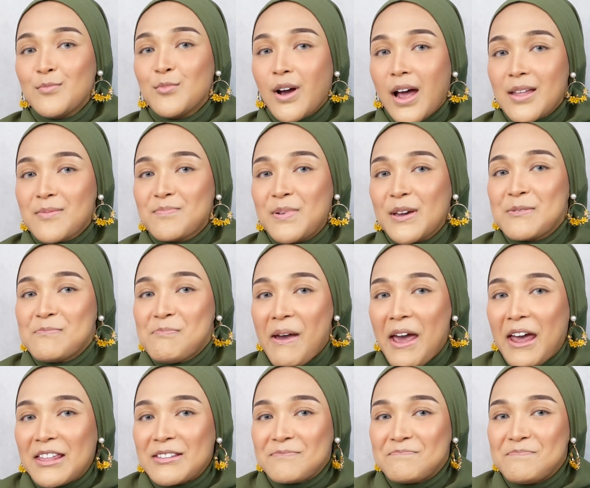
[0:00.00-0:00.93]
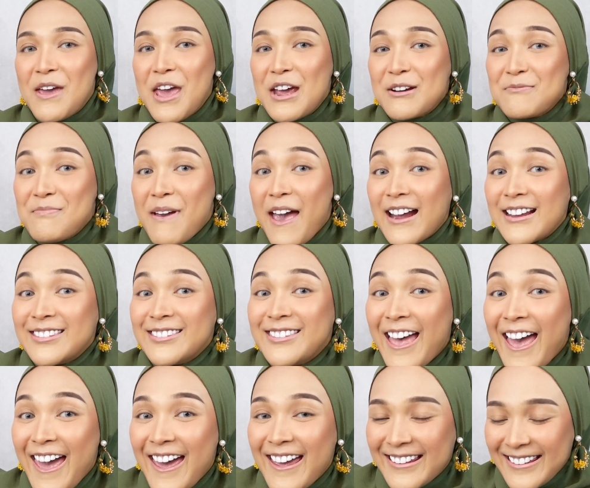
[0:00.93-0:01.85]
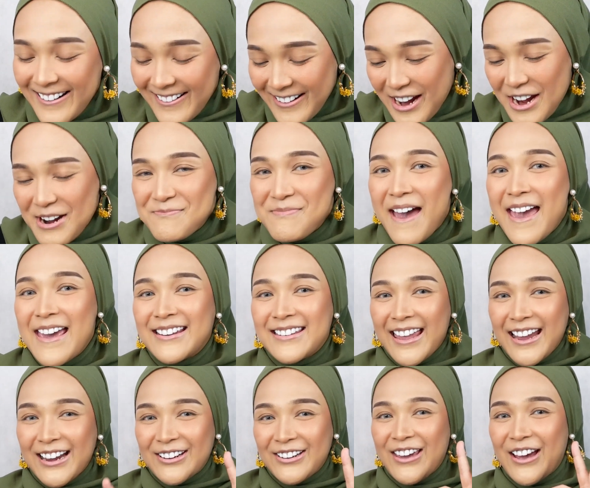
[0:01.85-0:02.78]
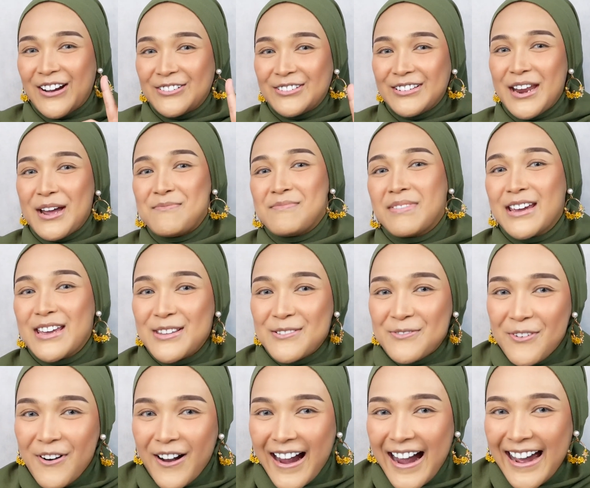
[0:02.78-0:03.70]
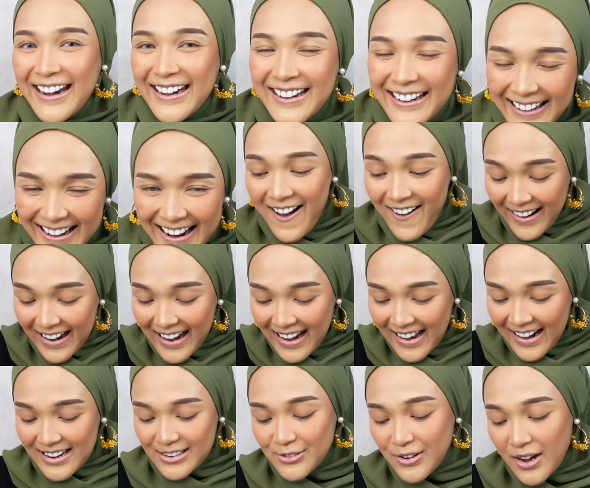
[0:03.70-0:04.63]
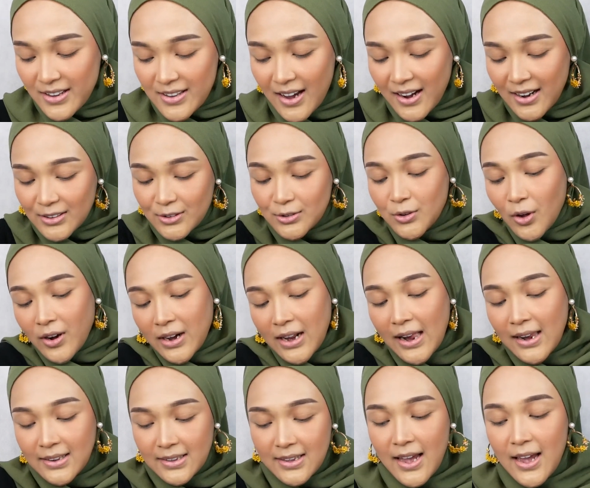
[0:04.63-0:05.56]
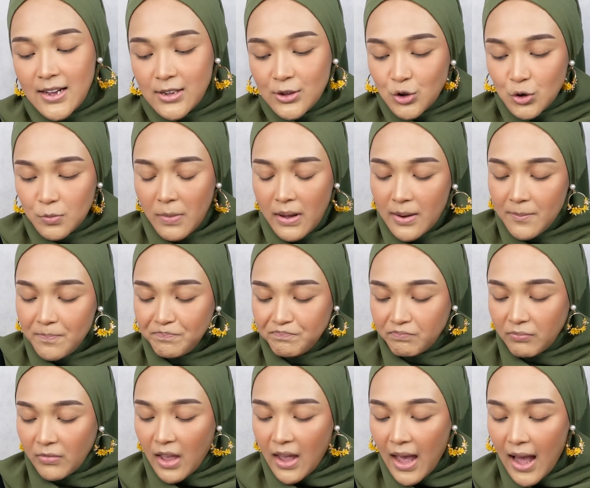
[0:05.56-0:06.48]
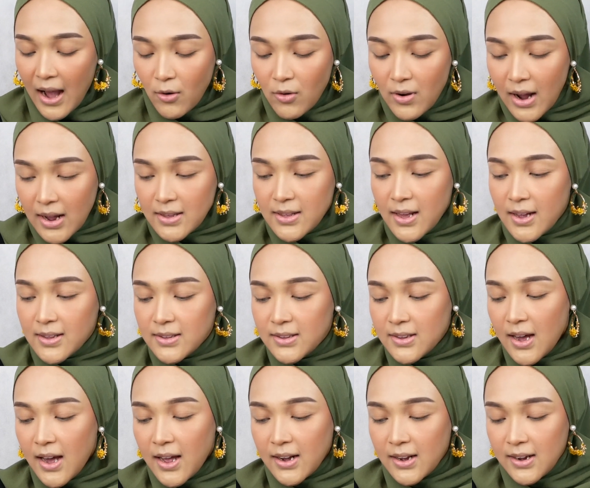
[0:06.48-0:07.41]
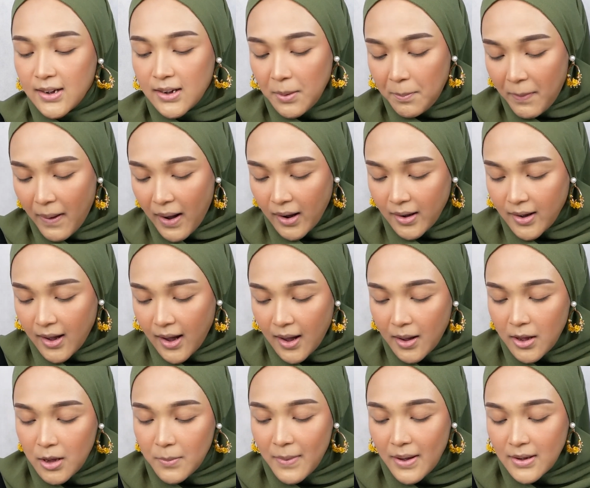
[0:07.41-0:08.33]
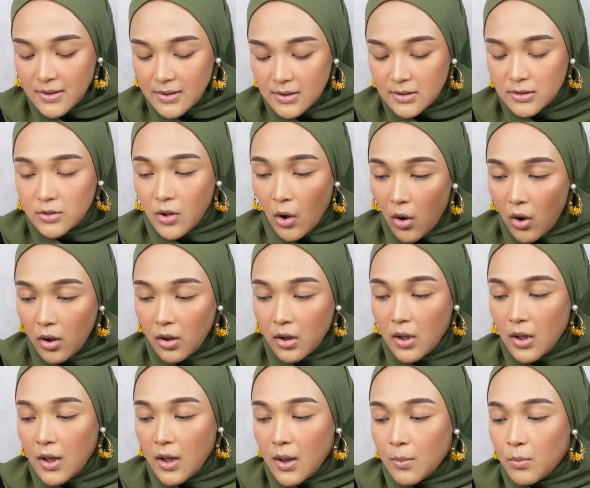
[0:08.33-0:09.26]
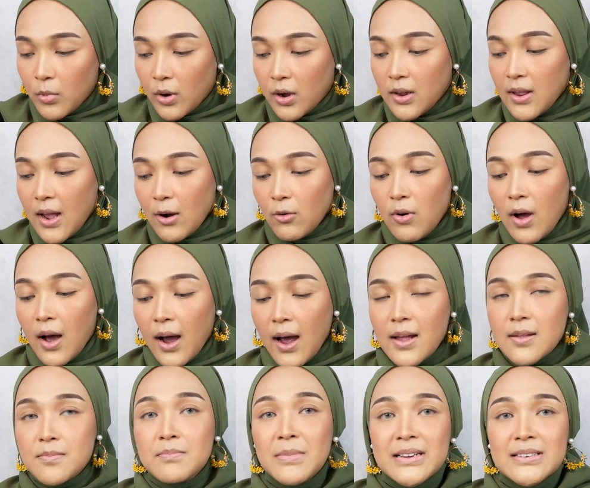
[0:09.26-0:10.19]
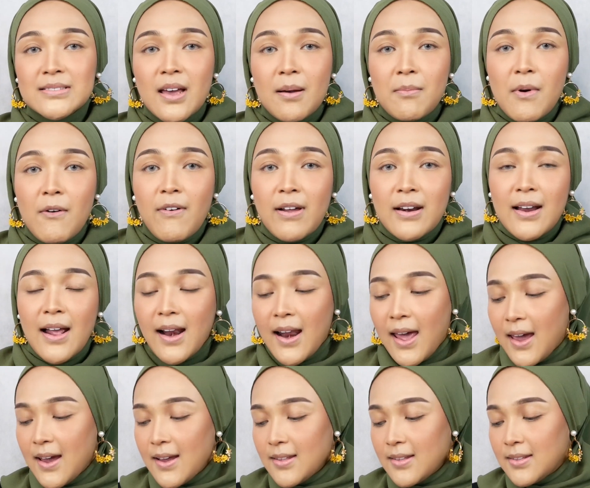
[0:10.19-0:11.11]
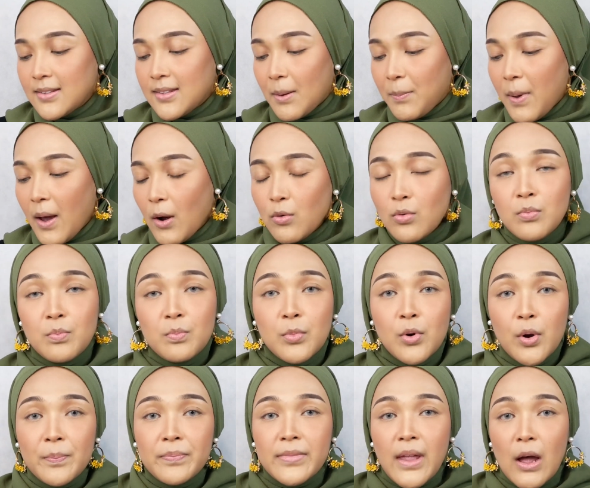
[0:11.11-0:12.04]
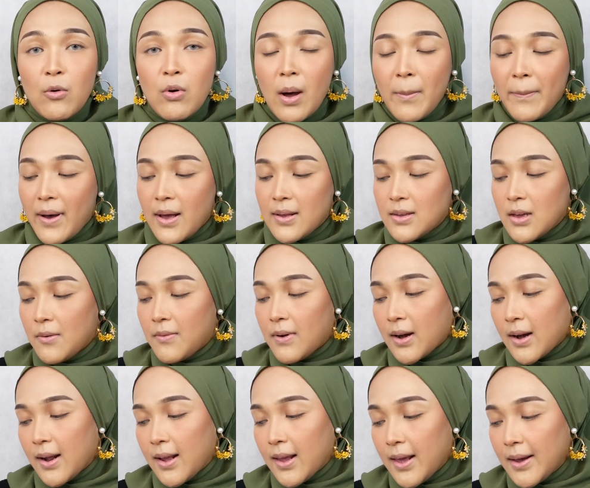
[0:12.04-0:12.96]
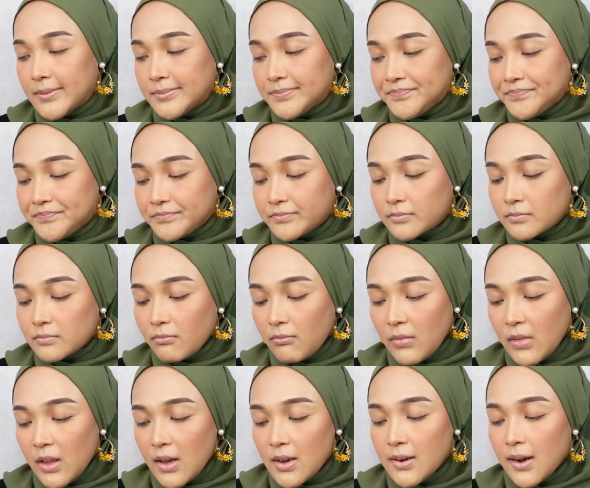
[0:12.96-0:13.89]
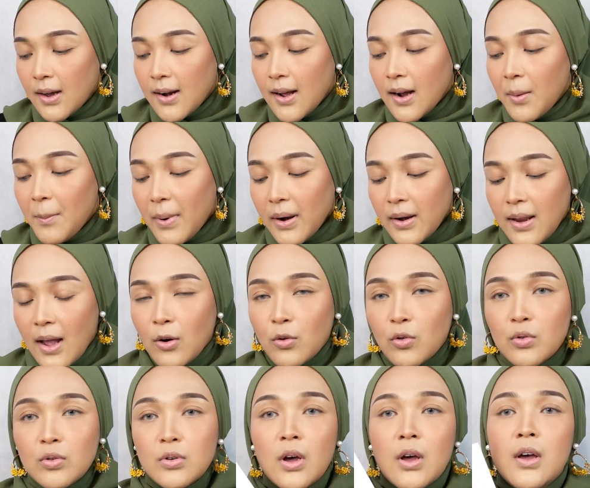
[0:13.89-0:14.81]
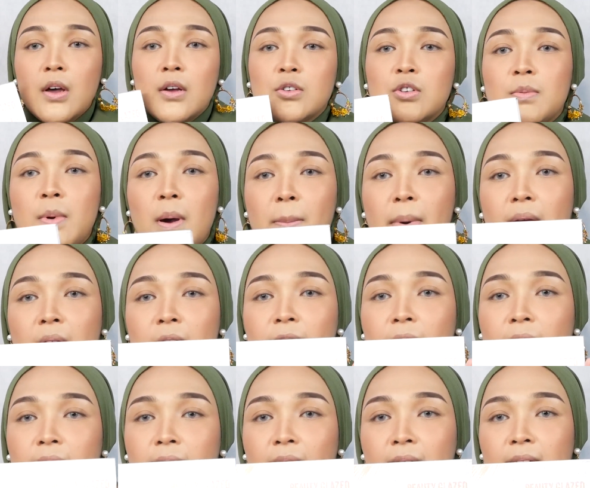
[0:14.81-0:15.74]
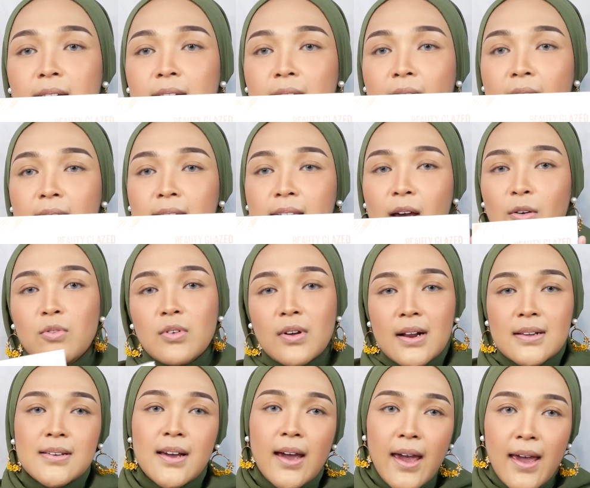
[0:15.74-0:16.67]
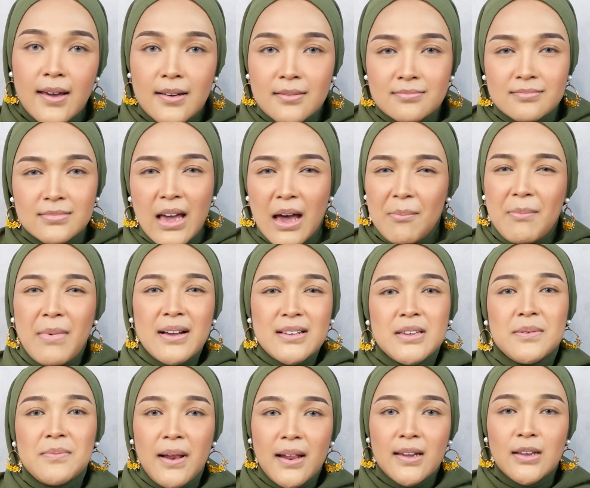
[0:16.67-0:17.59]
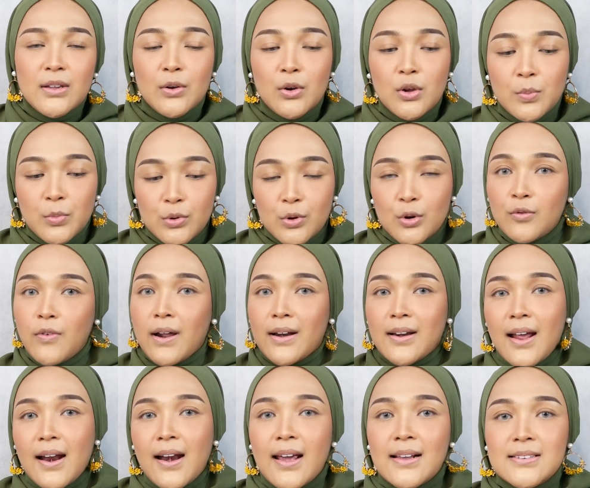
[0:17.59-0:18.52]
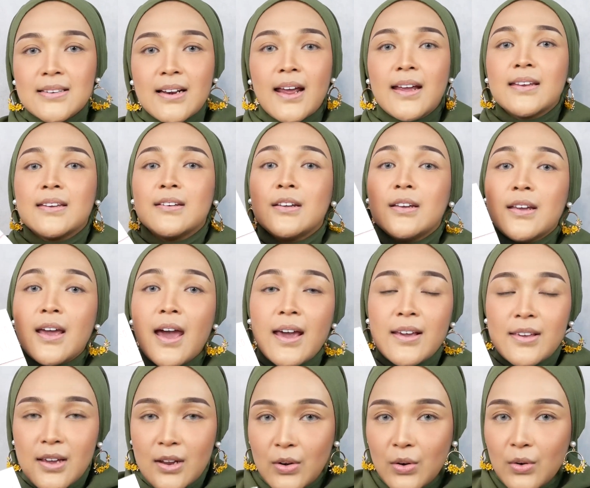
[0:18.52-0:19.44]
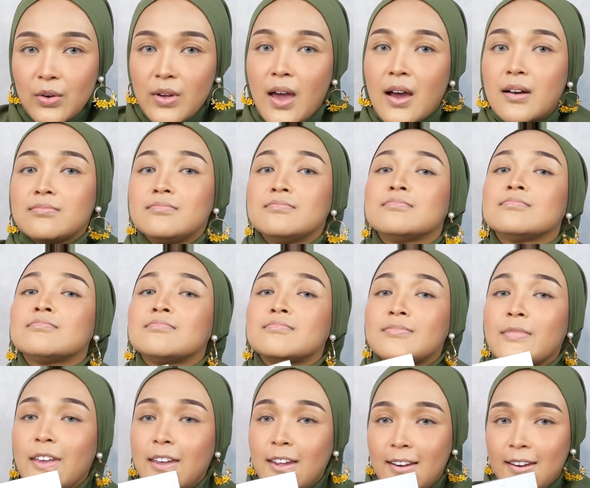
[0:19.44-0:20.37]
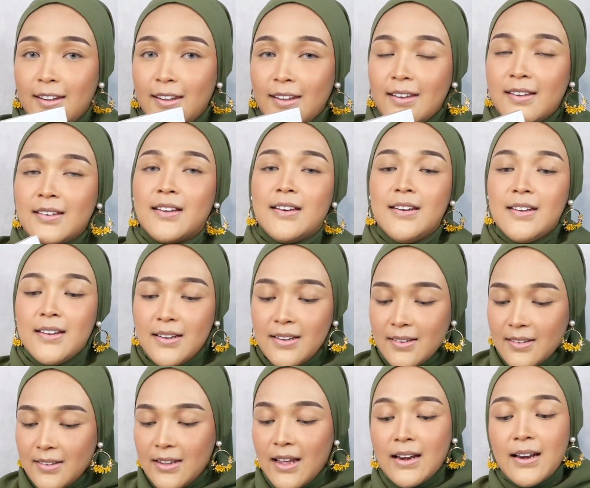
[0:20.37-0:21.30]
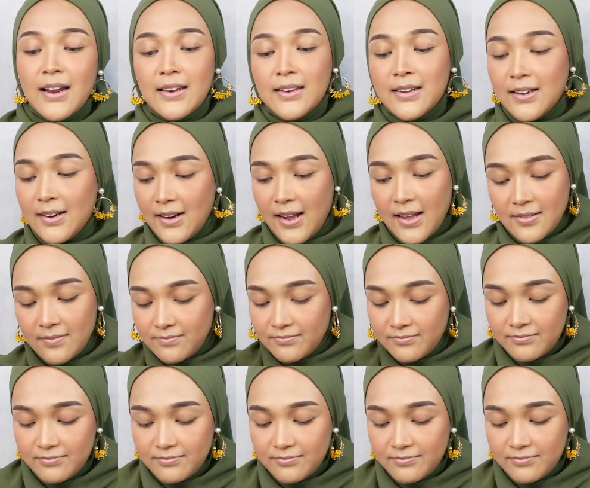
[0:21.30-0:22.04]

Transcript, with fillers: bukan pigment pigmented oke okay, baik thank you yang udah menginfokan oke okay, langsung aja ke tutorialnya cuman aku nggak janji hari ini pakai imagic to mungkin aku akan mix sama warna lain tapi aku belum tahu apa aja warnanya karena kemarin aku cuma pakai warna ini aja aku ngerasa kayak nggak maksimal gitu loh butuh warna lain selain di eyeshadow yang ini jadi ya nanti lihat